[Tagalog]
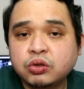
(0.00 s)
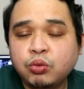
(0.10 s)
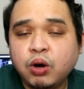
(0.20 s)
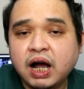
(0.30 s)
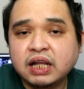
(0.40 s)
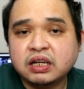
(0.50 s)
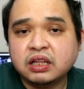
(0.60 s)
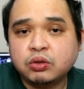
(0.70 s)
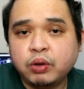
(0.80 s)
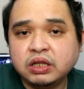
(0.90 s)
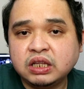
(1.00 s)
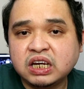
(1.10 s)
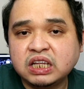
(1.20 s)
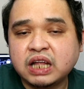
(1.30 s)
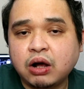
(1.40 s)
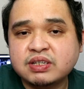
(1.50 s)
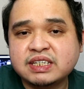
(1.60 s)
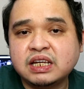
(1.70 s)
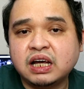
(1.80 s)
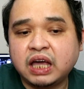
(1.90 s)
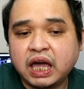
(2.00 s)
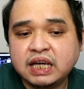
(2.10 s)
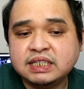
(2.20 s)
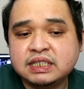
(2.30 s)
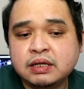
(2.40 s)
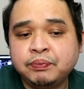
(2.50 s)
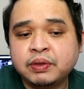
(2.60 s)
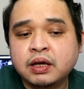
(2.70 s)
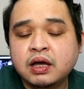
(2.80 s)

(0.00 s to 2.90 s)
223,000 na case.